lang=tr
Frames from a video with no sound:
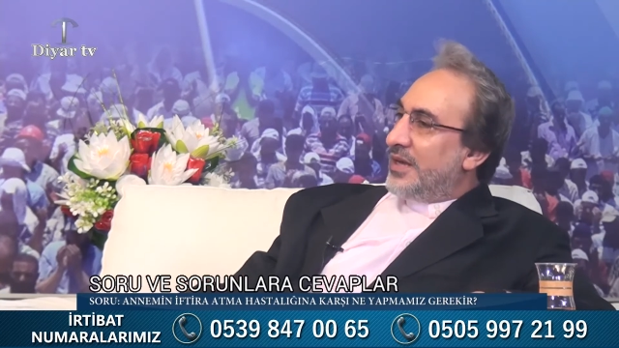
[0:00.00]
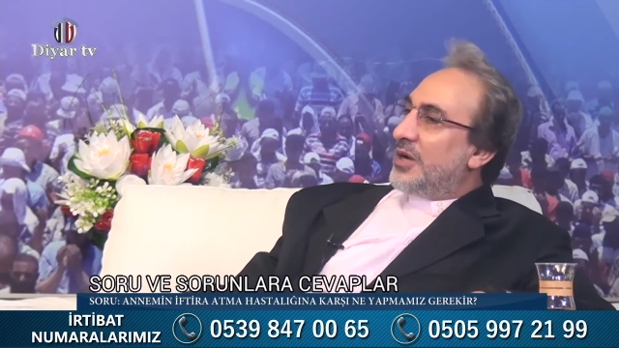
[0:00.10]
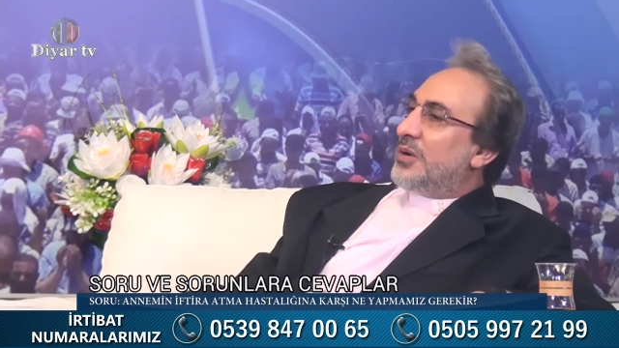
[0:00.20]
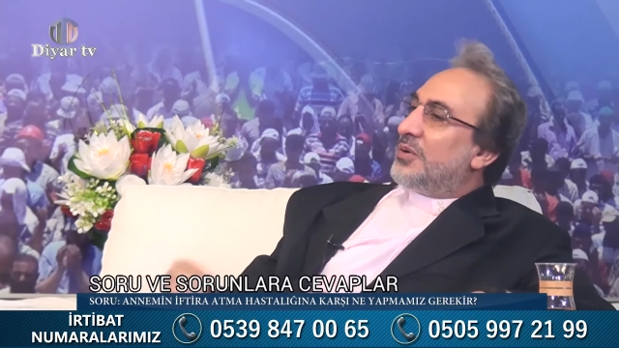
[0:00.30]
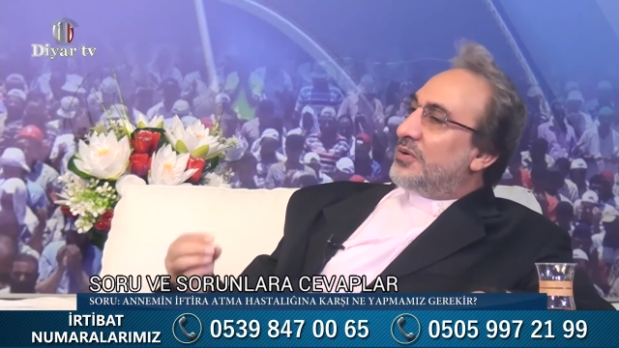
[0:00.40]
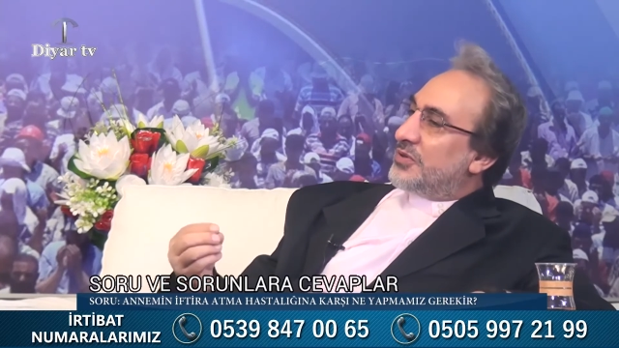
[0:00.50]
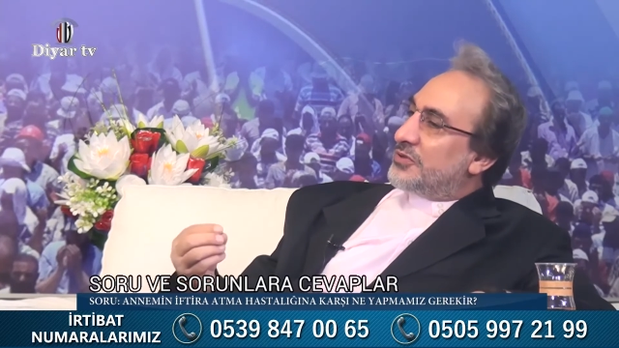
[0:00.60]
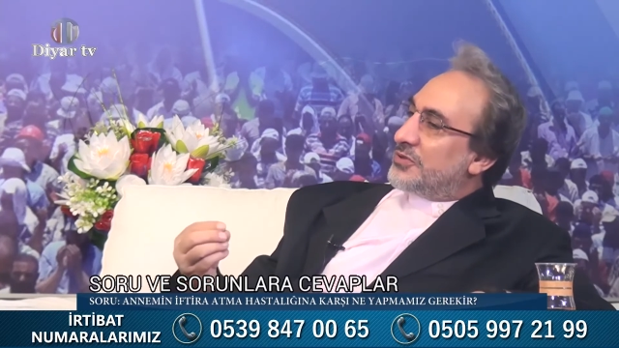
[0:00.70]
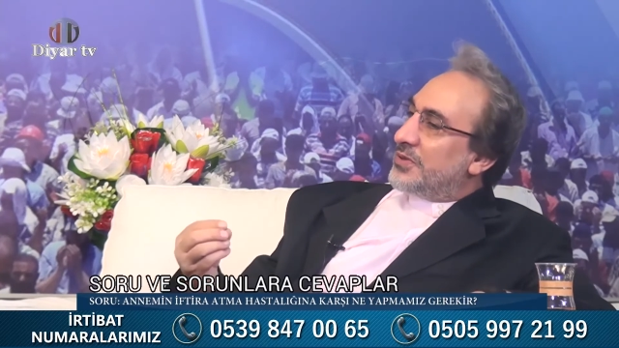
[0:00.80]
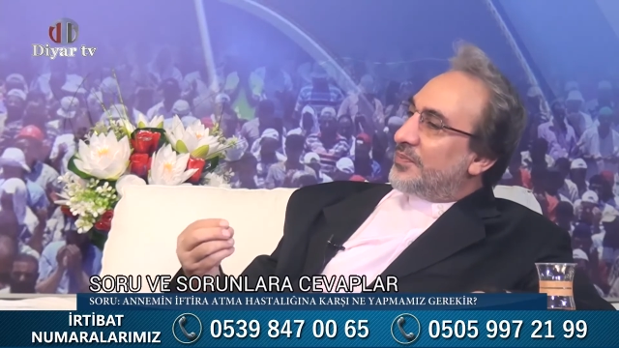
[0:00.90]
Onun
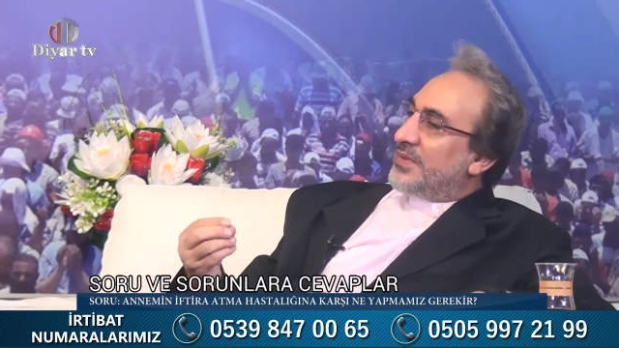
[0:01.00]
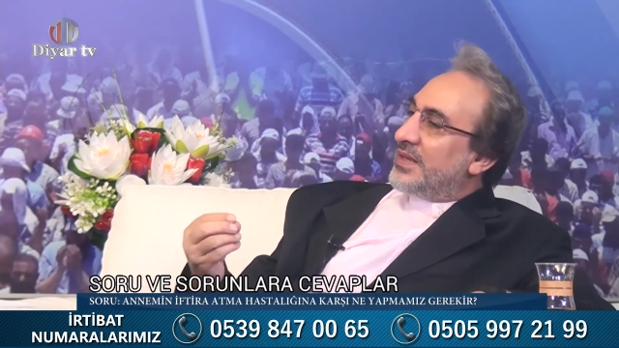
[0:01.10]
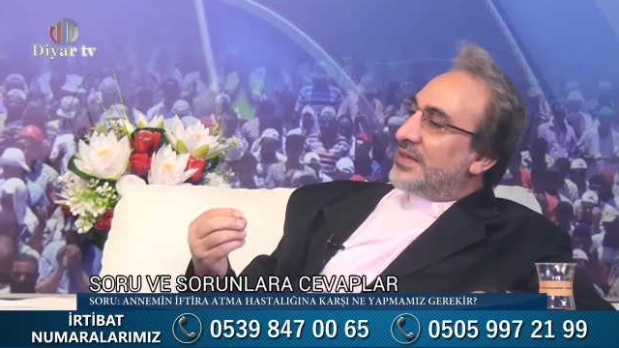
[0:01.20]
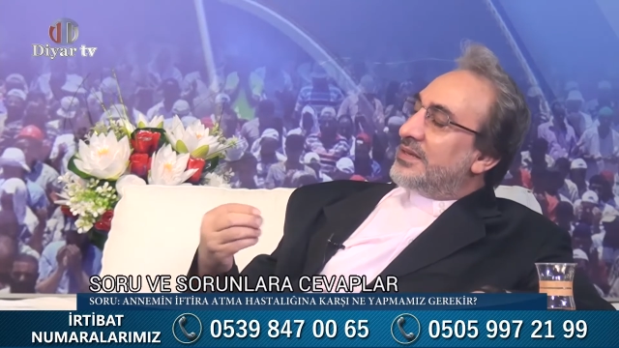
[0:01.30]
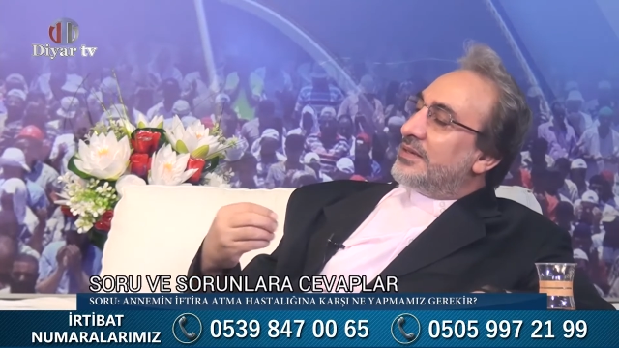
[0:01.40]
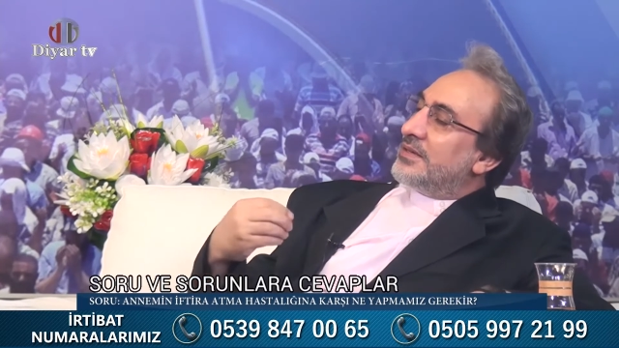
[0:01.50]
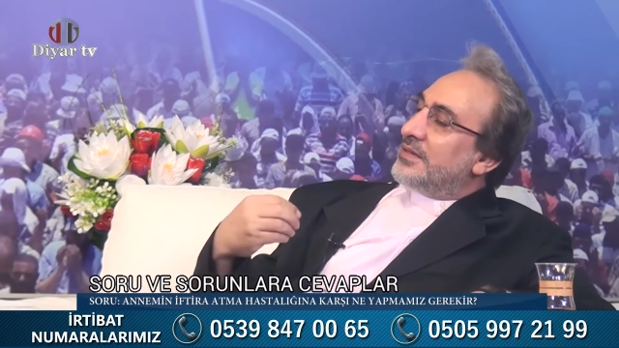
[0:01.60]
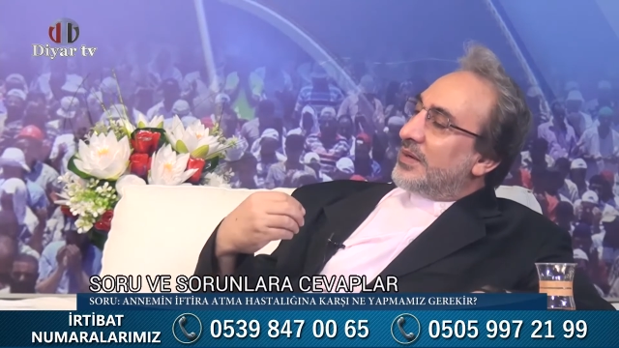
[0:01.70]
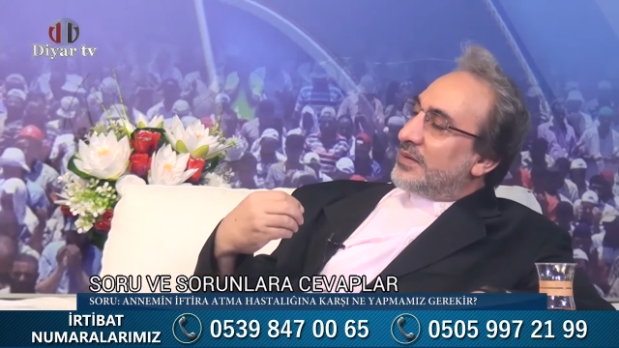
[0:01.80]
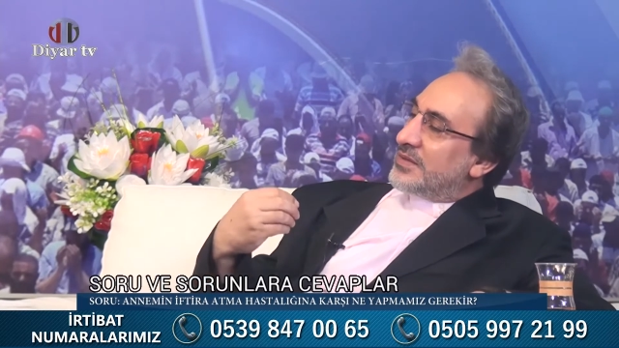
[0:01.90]
için
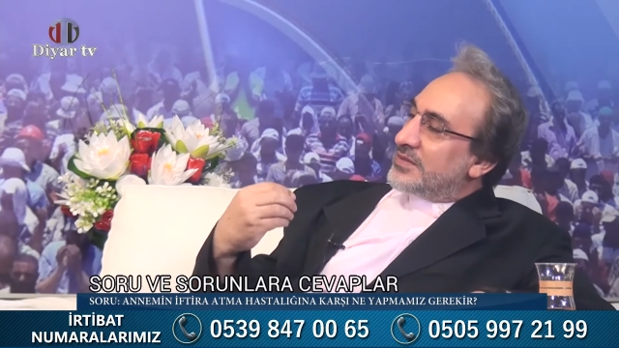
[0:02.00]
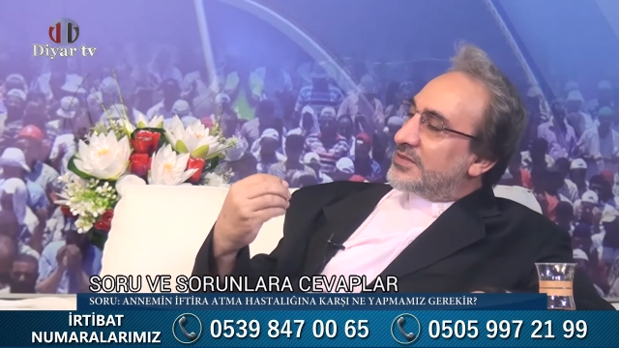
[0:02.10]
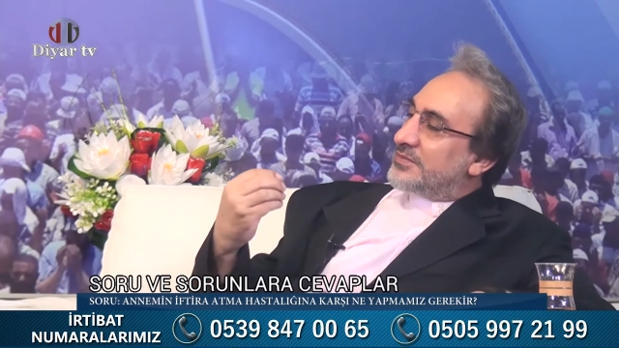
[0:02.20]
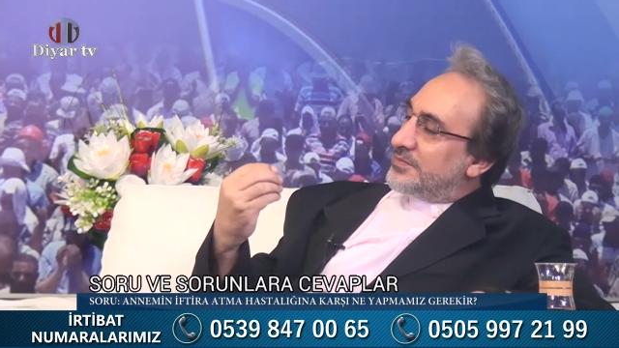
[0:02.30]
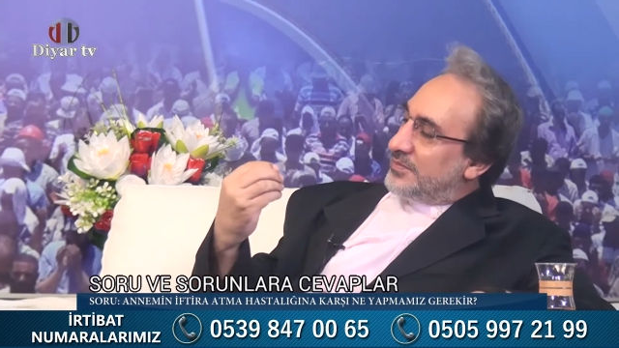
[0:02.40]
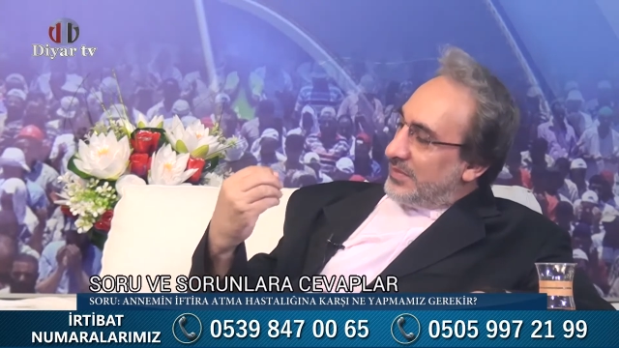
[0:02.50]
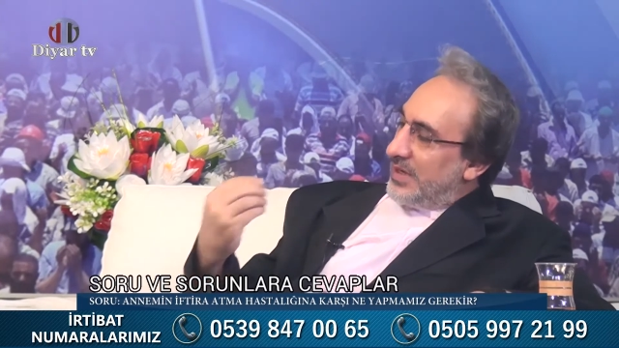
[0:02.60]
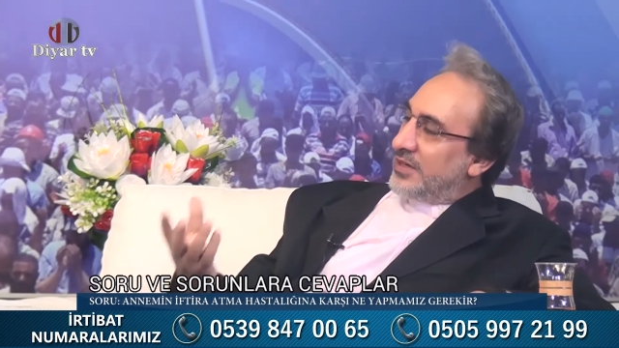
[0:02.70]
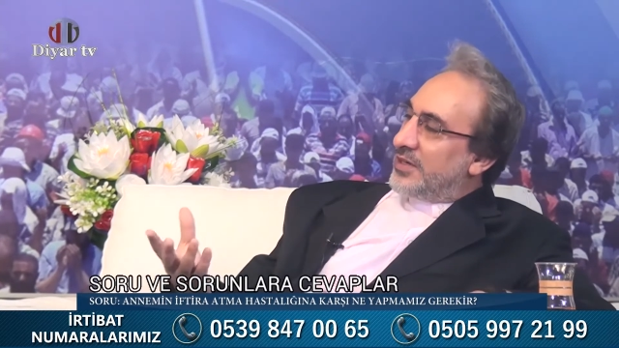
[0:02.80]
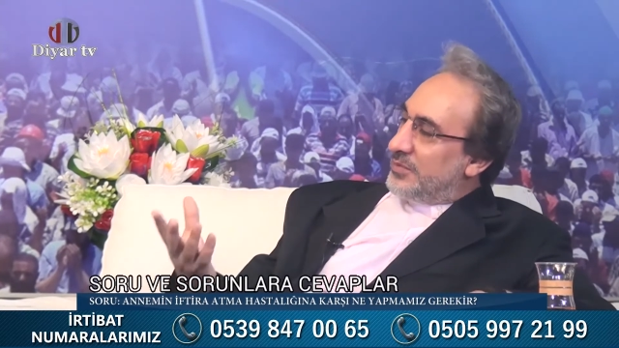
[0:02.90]
evet,
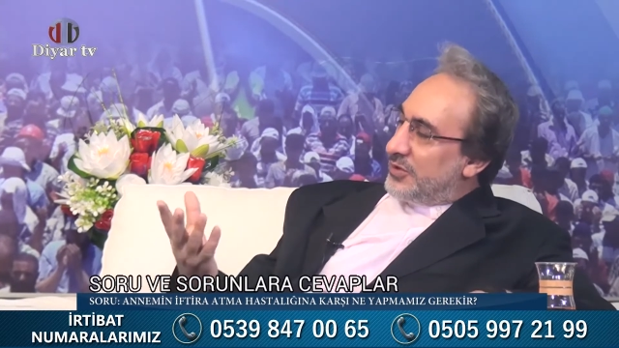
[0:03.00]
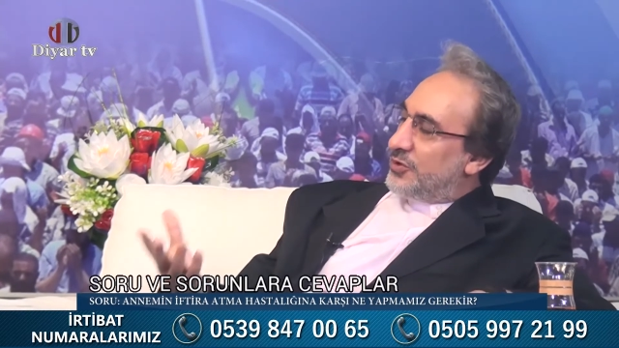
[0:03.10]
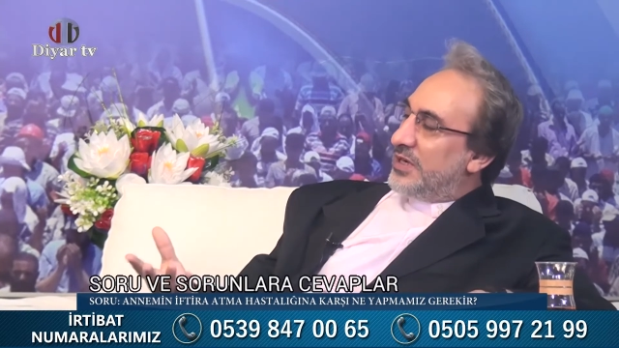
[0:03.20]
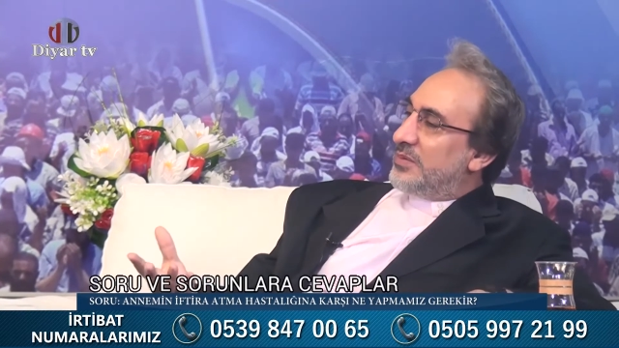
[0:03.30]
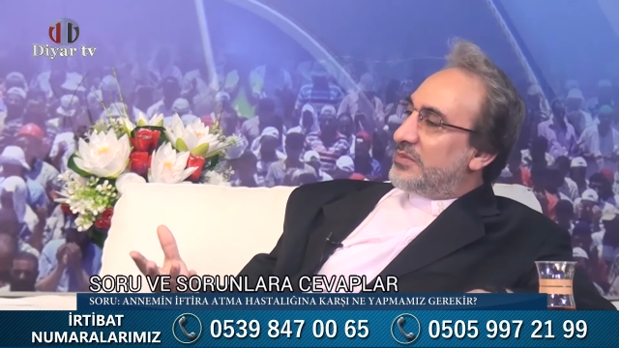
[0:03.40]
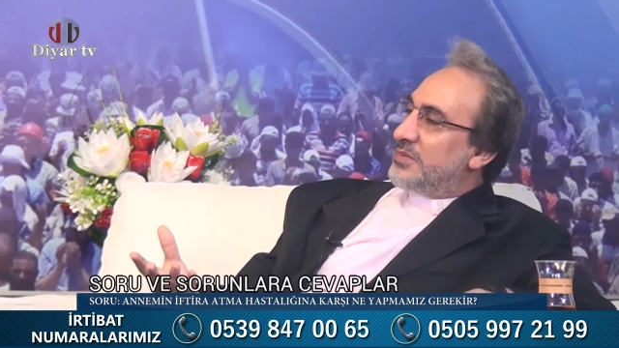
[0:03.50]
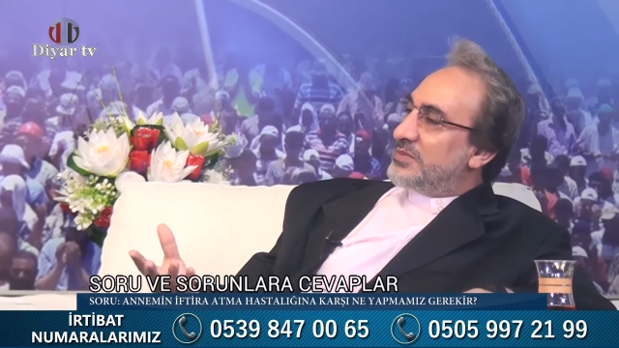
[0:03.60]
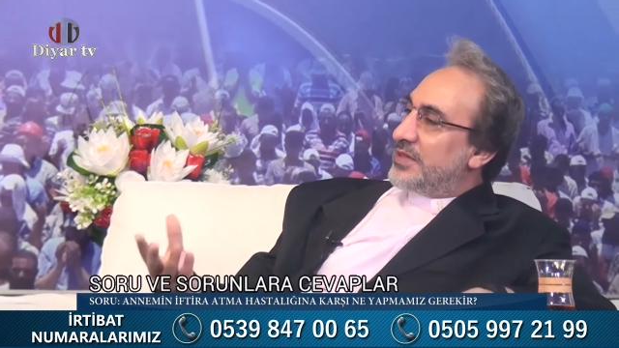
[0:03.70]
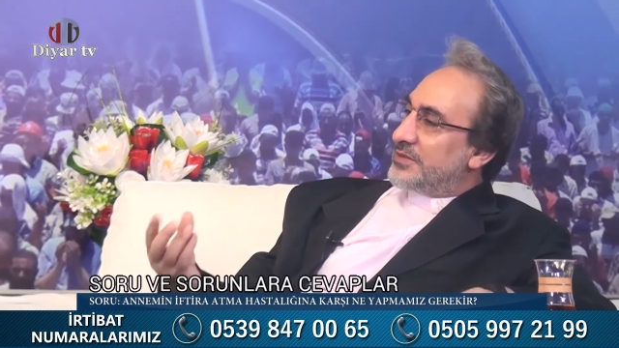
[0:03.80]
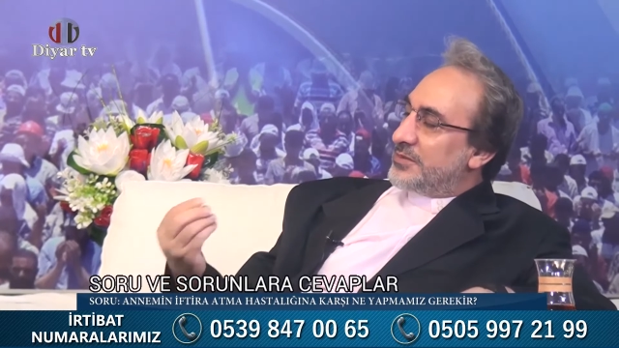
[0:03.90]
annemize söylememiz
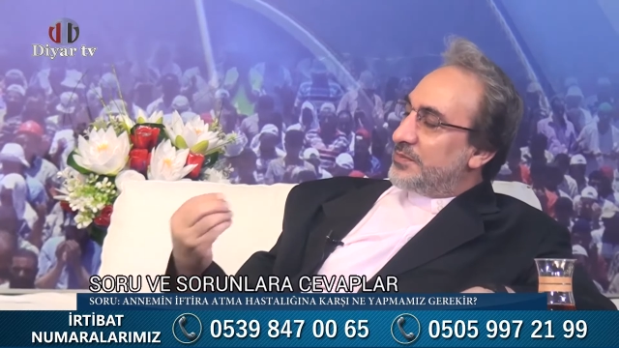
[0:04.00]
lazım.